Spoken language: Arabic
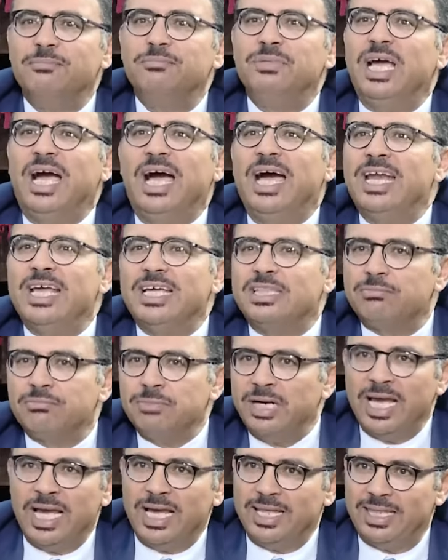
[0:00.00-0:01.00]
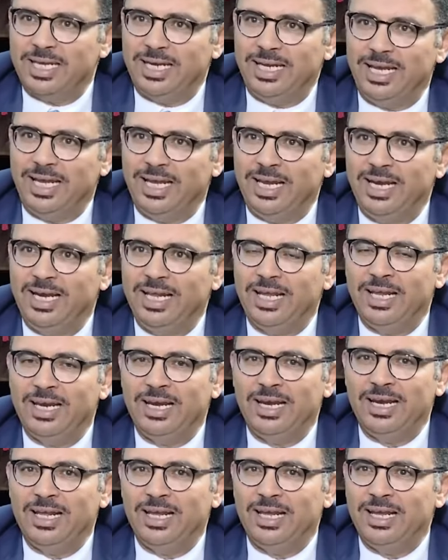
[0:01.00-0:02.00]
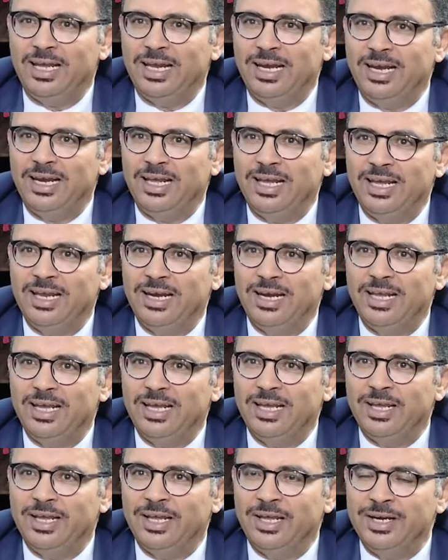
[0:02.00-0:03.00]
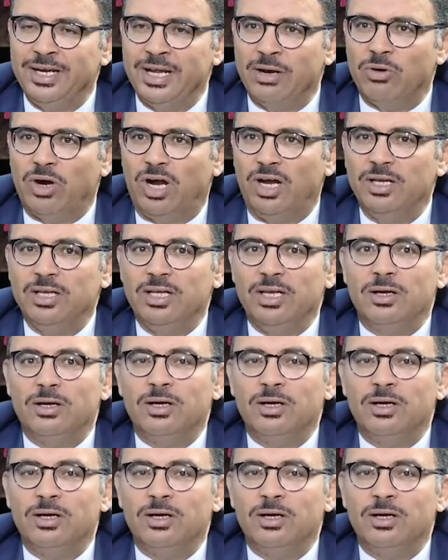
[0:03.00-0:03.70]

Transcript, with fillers: بحالات من هذا النوع